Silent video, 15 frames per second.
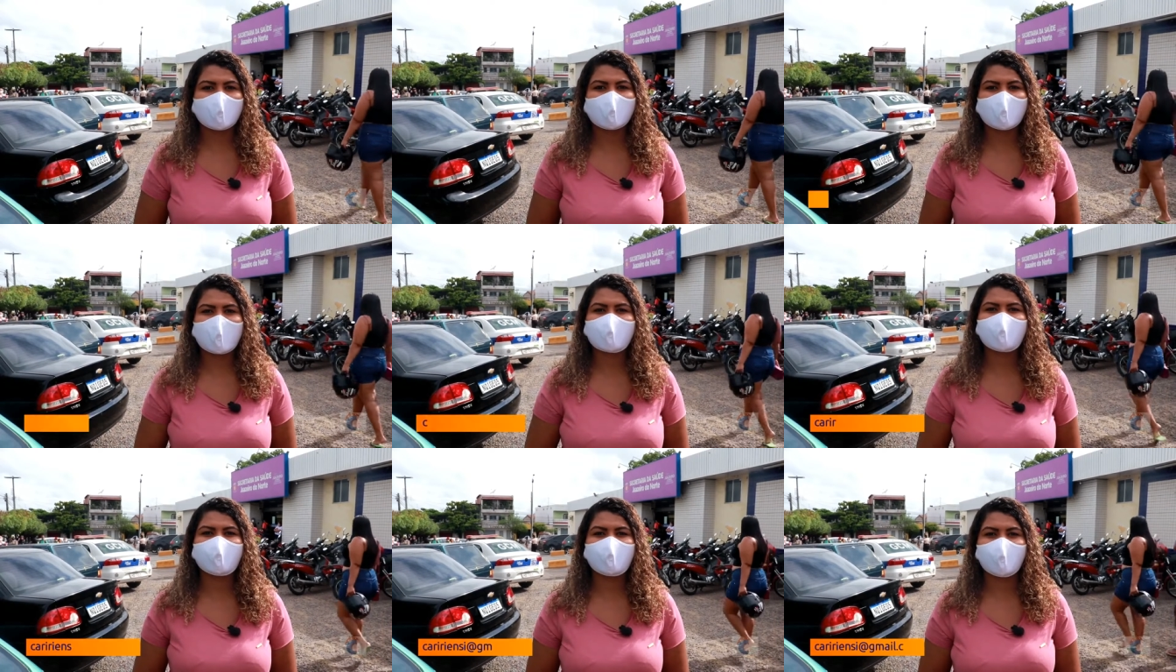
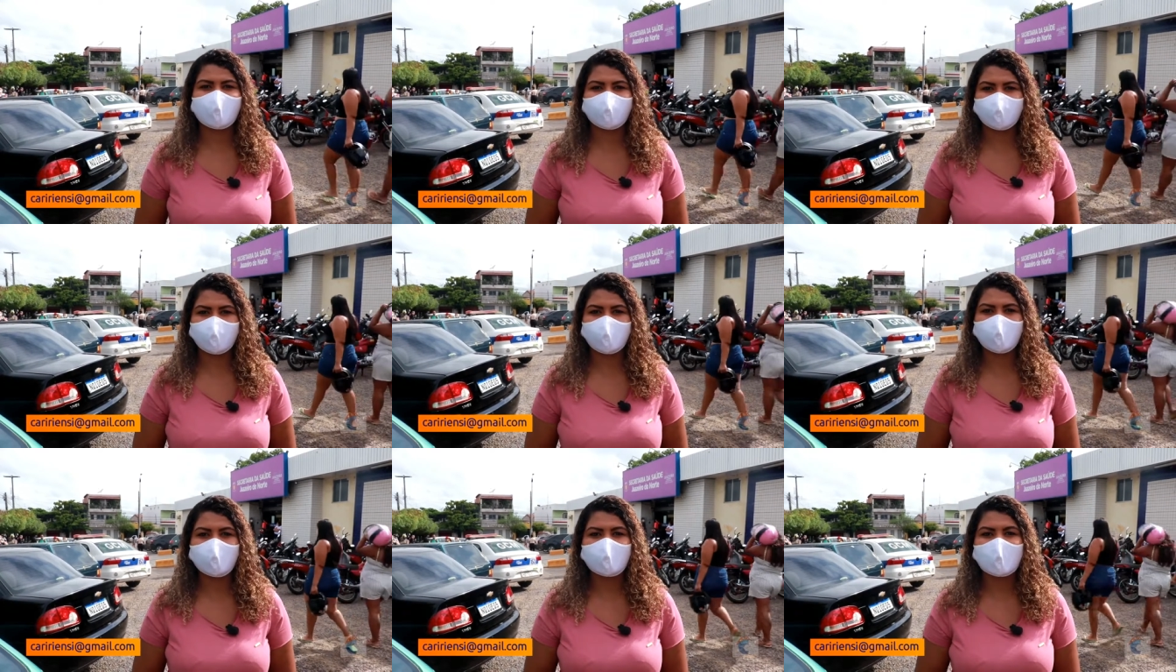
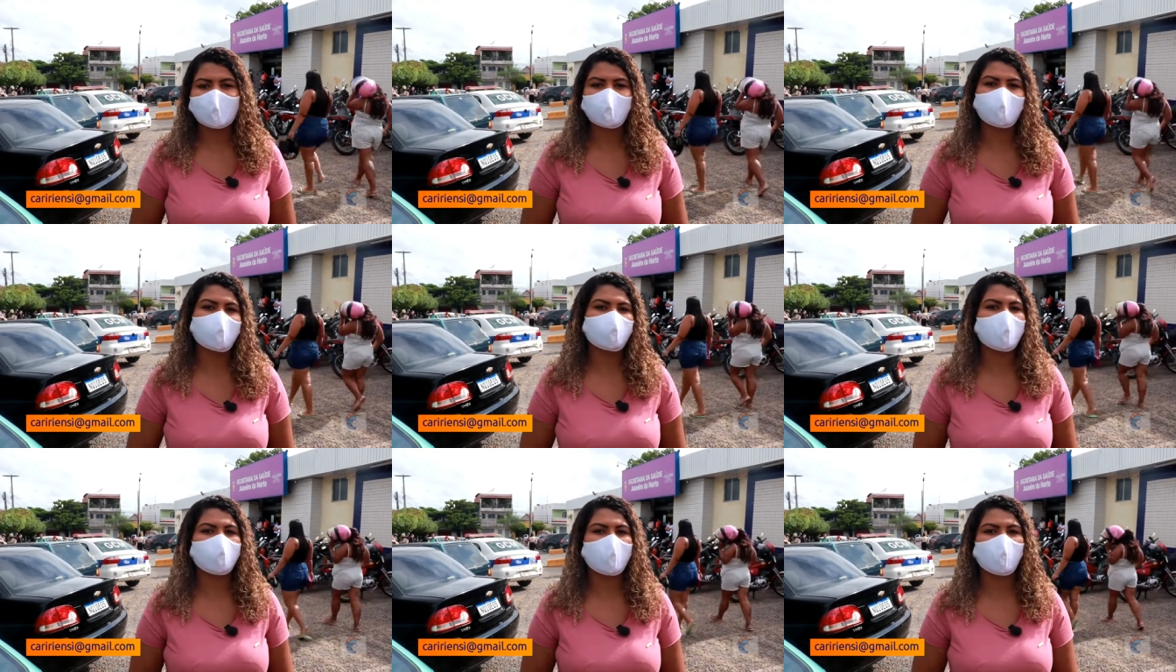
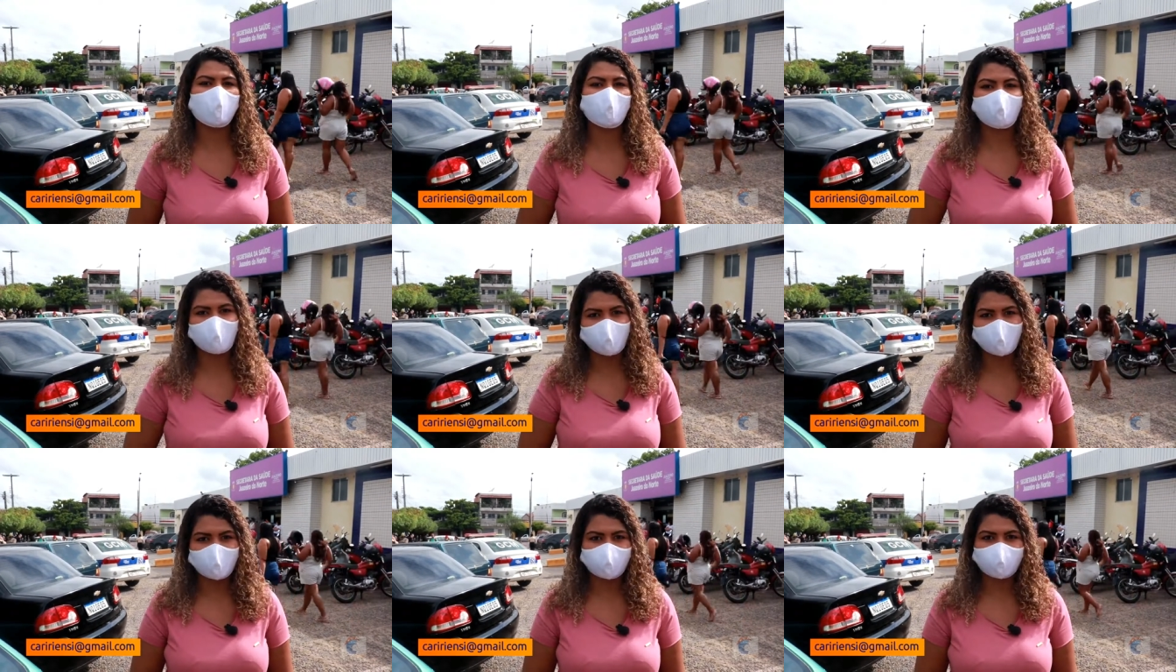
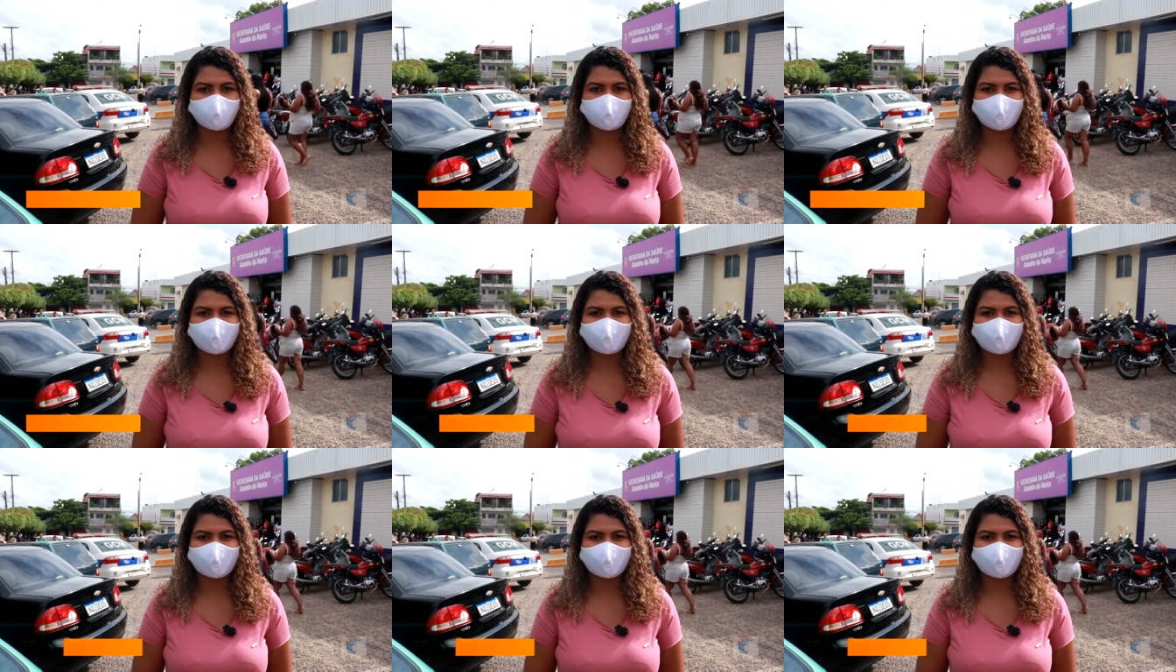caririensi.gmail.com.